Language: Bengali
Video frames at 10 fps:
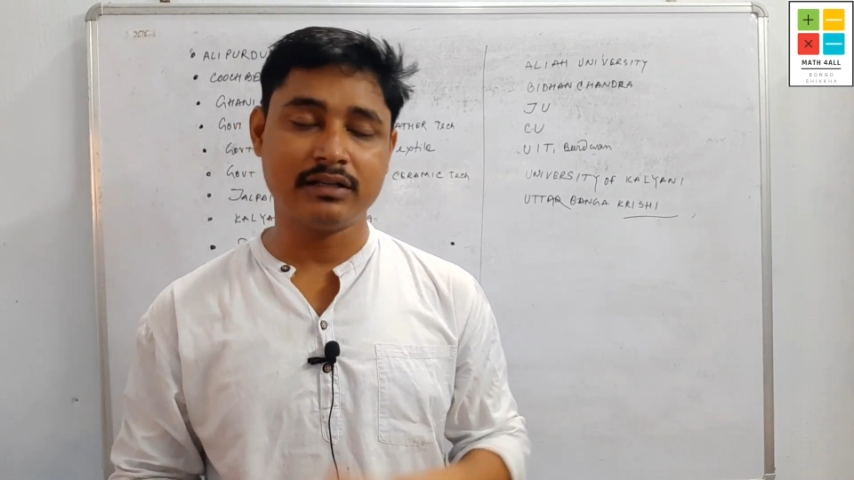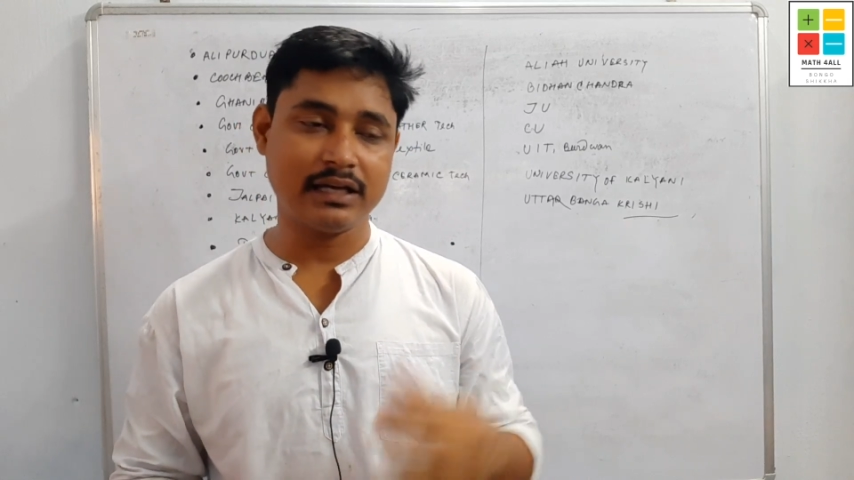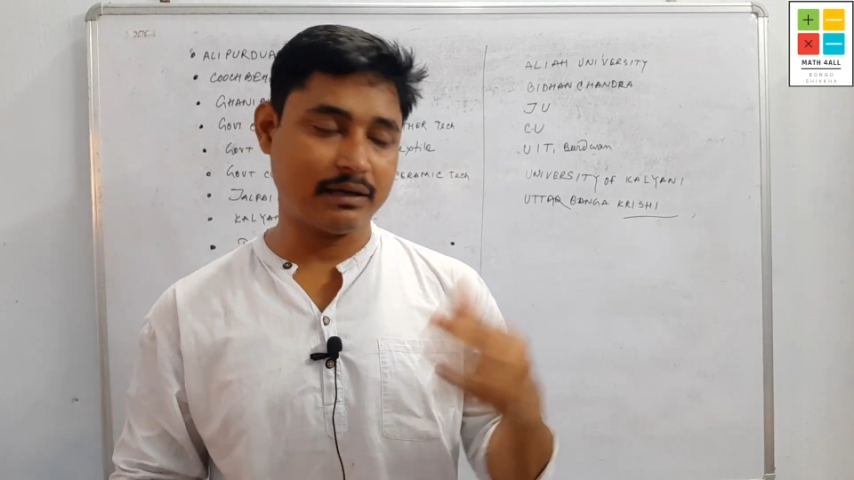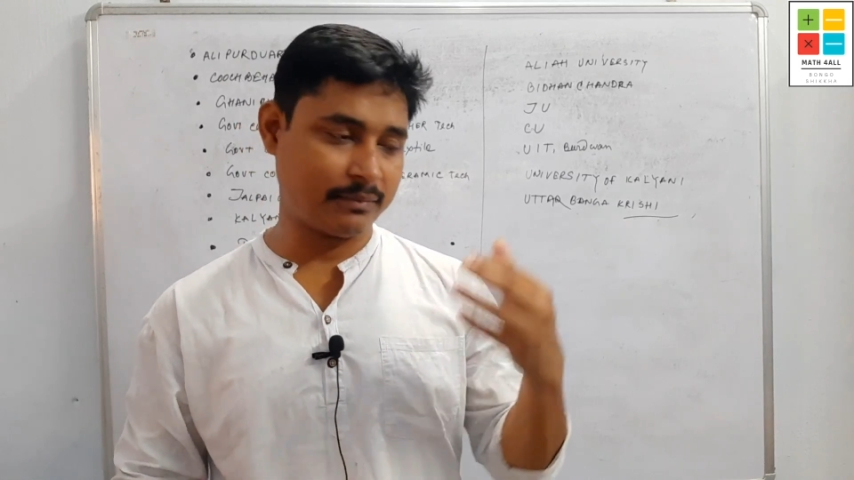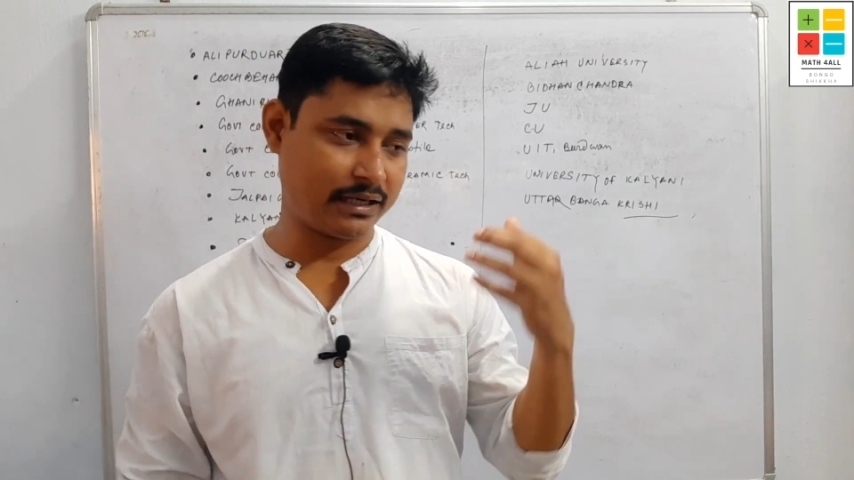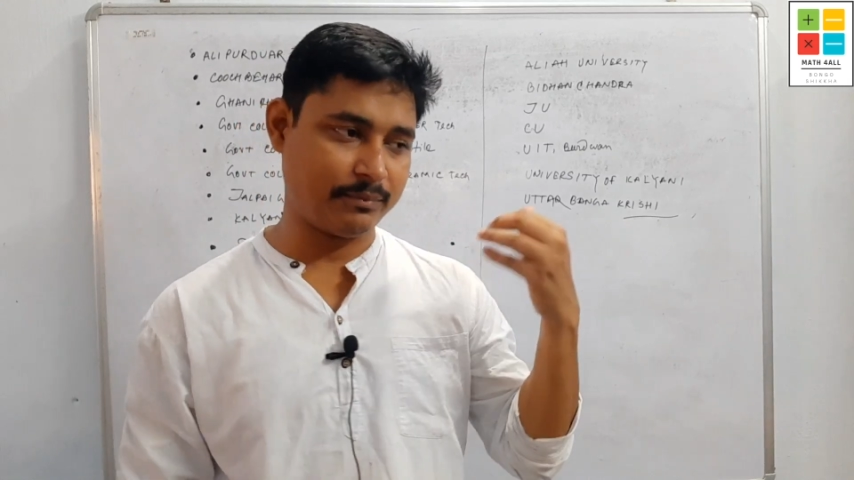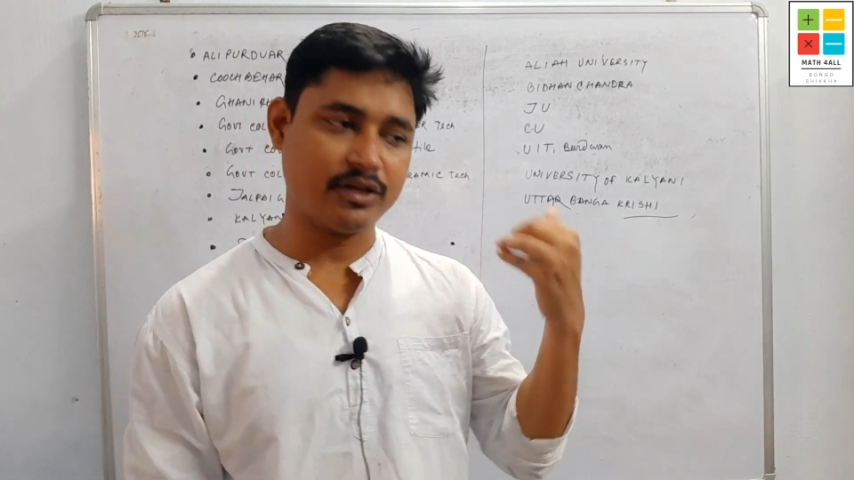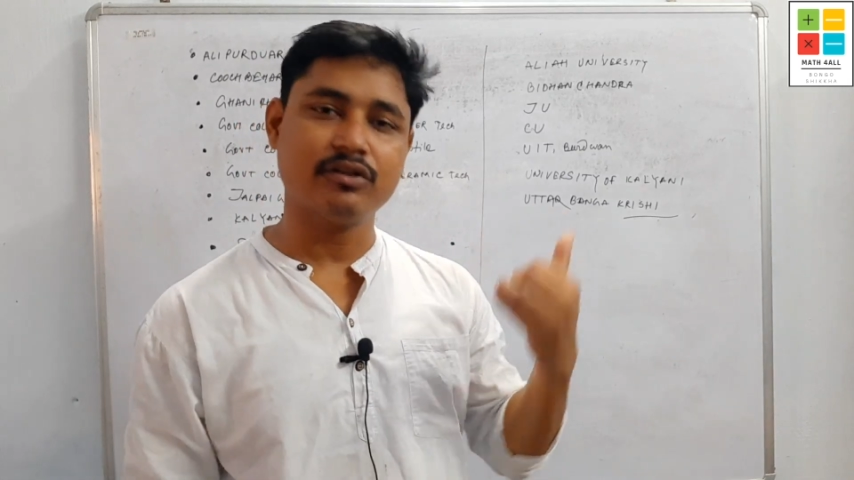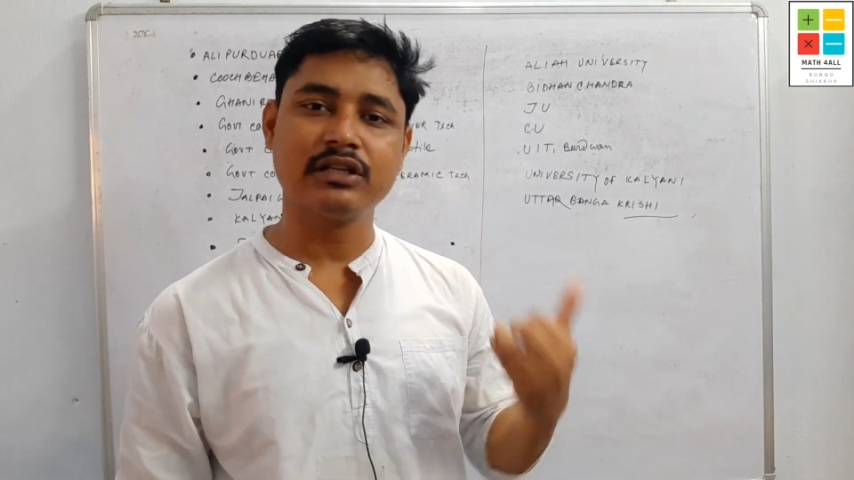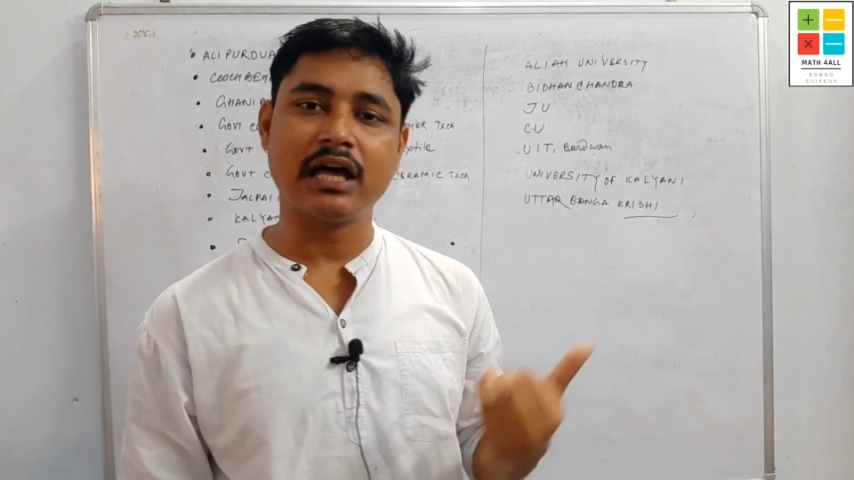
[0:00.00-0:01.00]
নিয়ে মানে এই
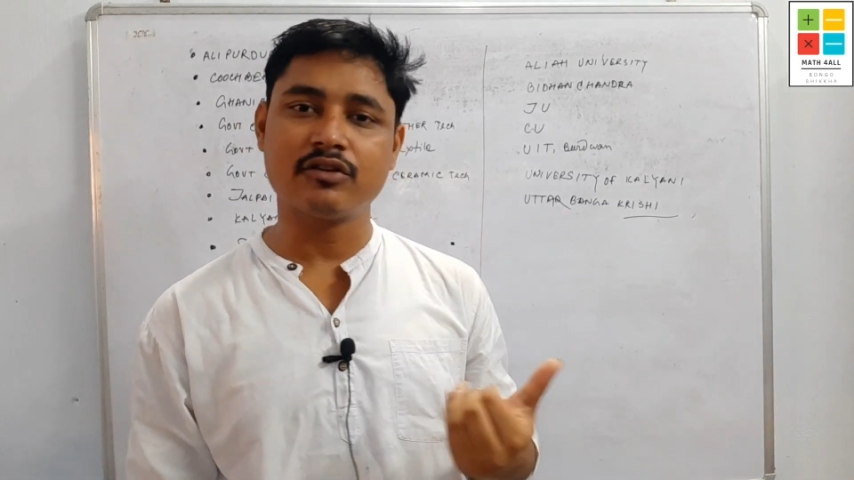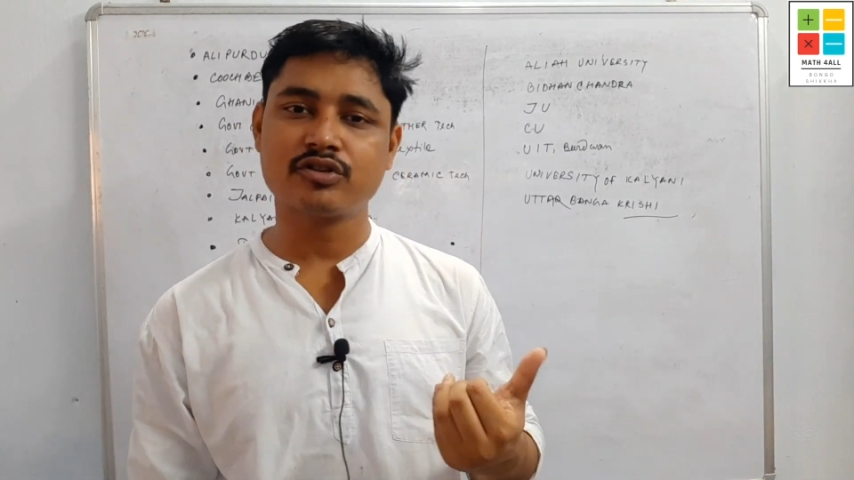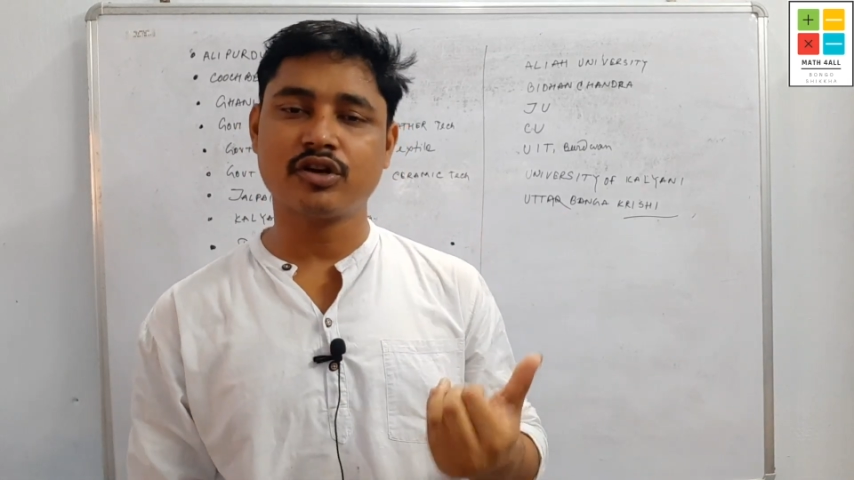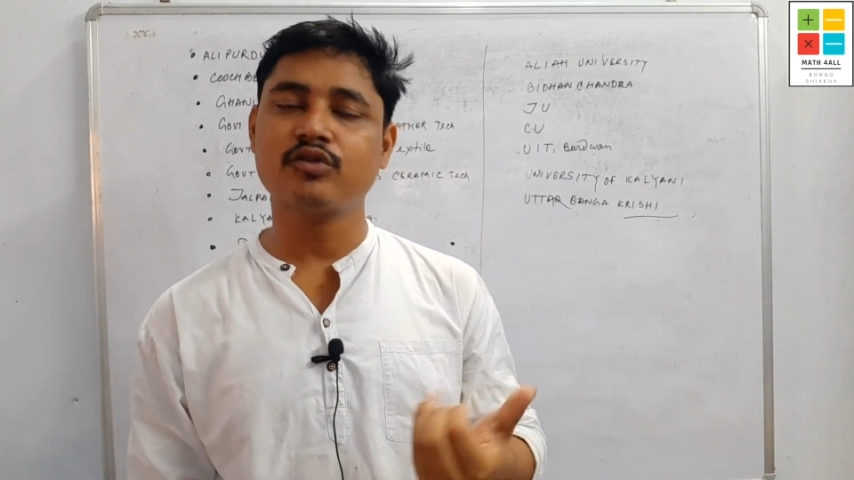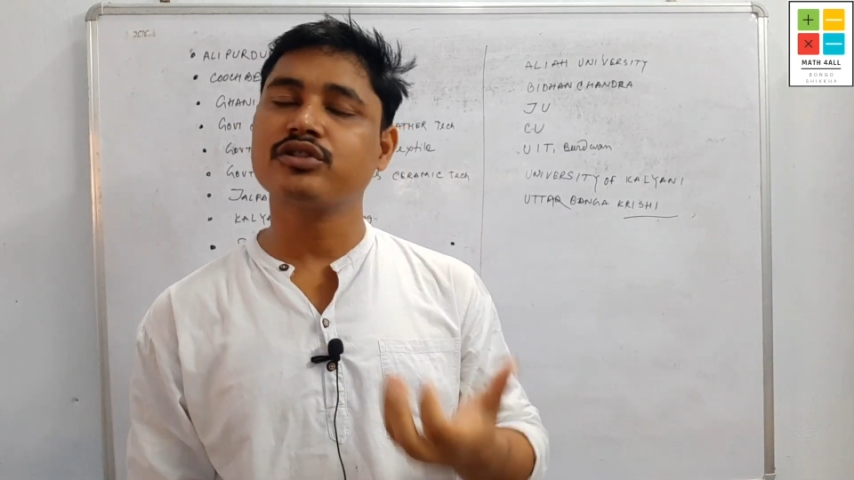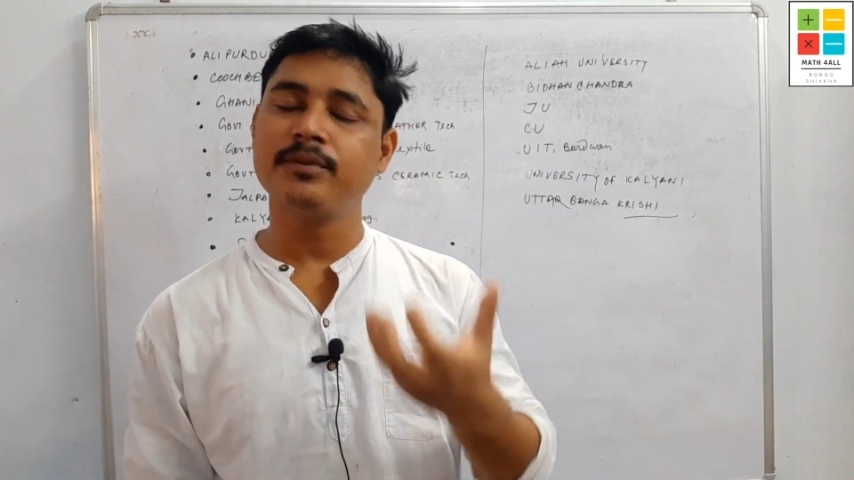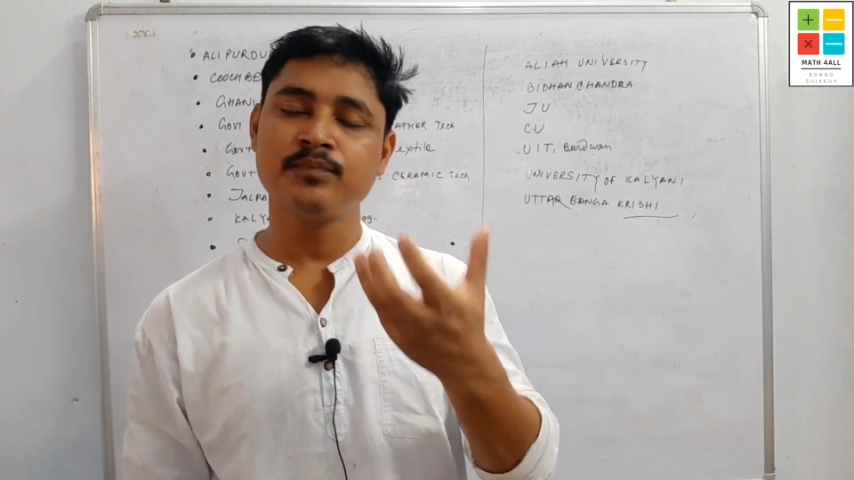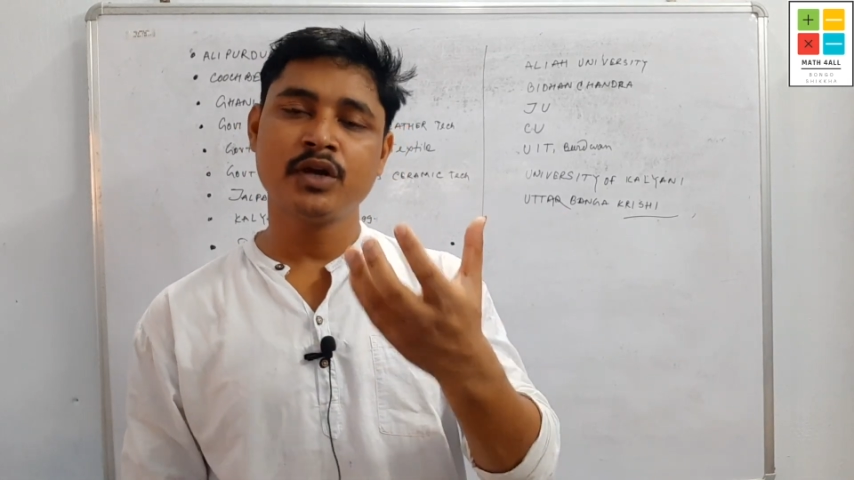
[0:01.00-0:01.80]
ভিডিওতে আলোচনা করছি